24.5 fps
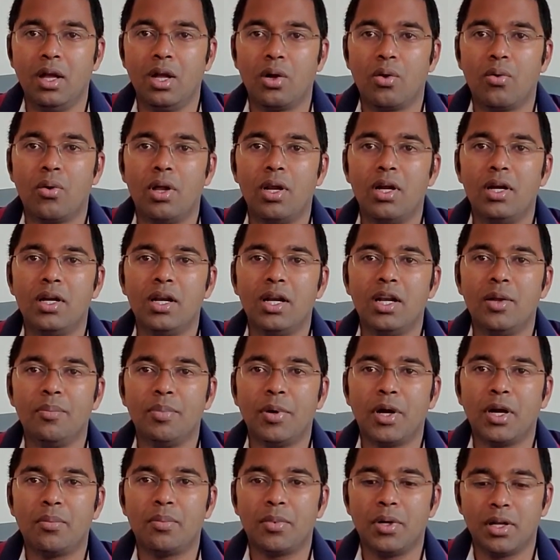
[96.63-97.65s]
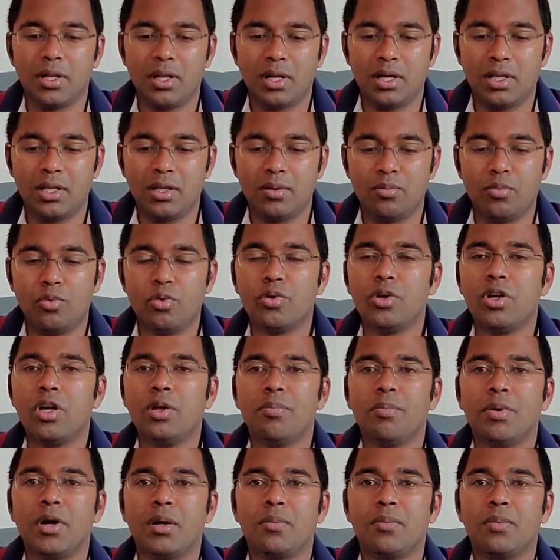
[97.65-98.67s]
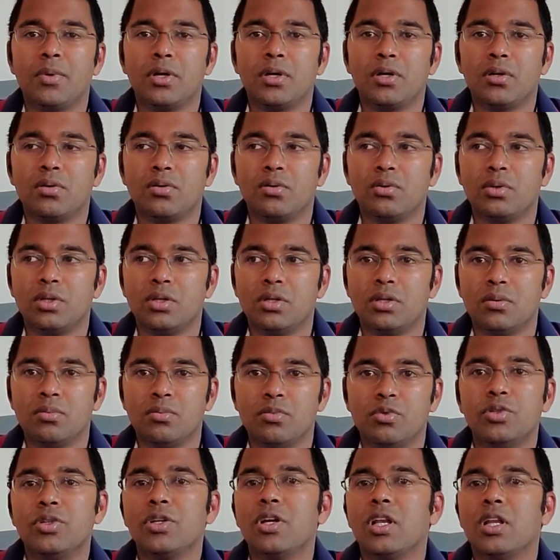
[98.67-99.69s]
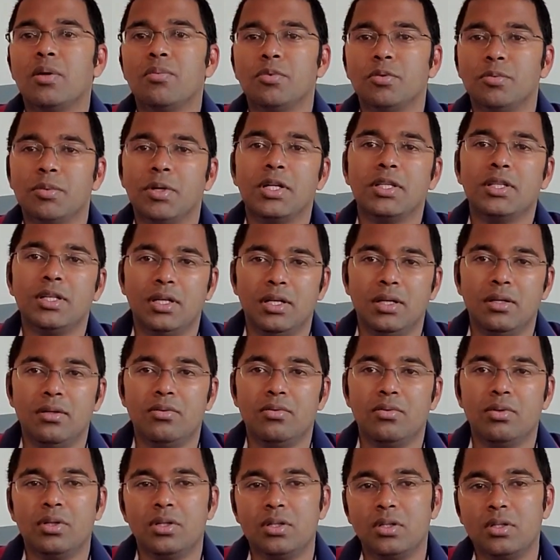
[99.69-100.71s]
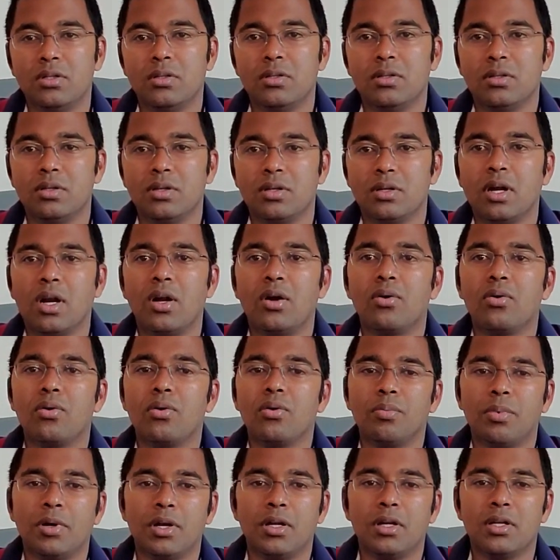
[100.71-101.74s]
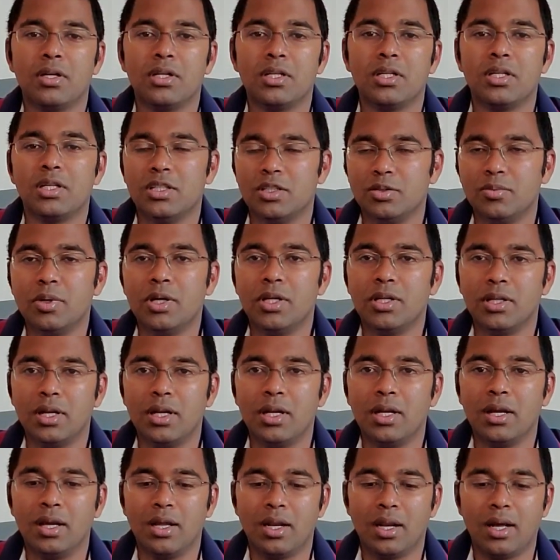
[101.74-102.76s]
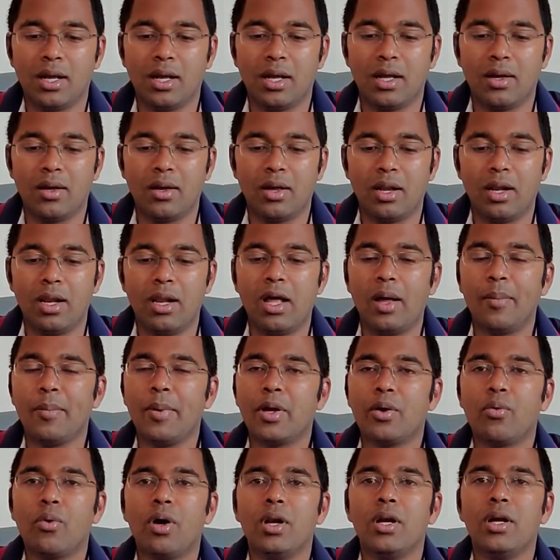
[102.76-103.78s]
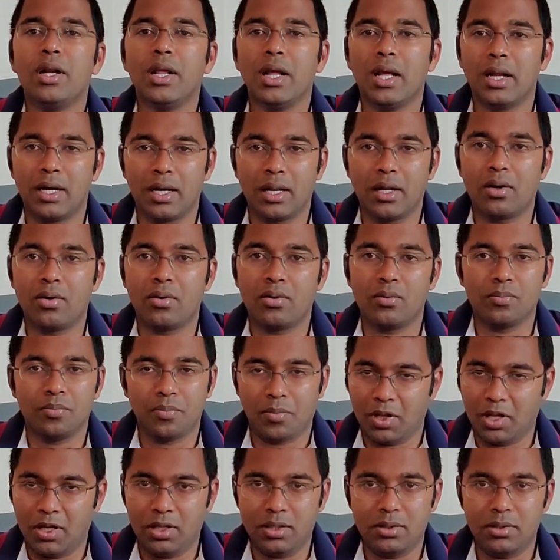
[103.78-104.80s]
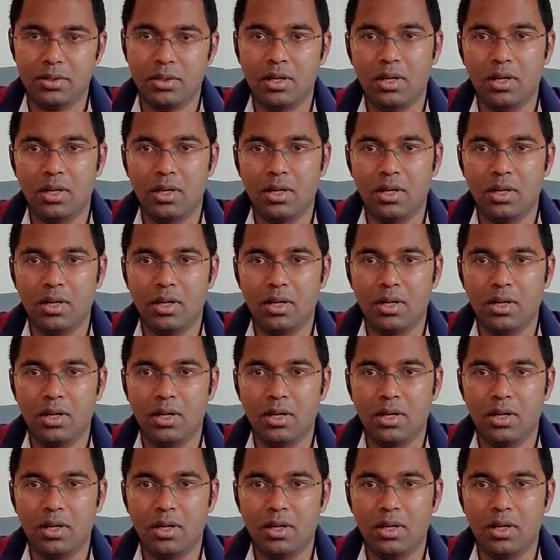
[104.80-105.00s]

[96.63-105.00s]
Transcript: குவாலிட்டி டிபார்ட்மெண்ட் தான் இந்த மூணு டிபார்ட்மெண்ட்டுக்கும் ஒரு முதுகெலும்பு மாதிரி ஒரு கண்ட்ரோல் பண்ணுற இது மாதிரி ஏன்னா எல்லாமே குவாலிட்டியாக நடக்கணும் அது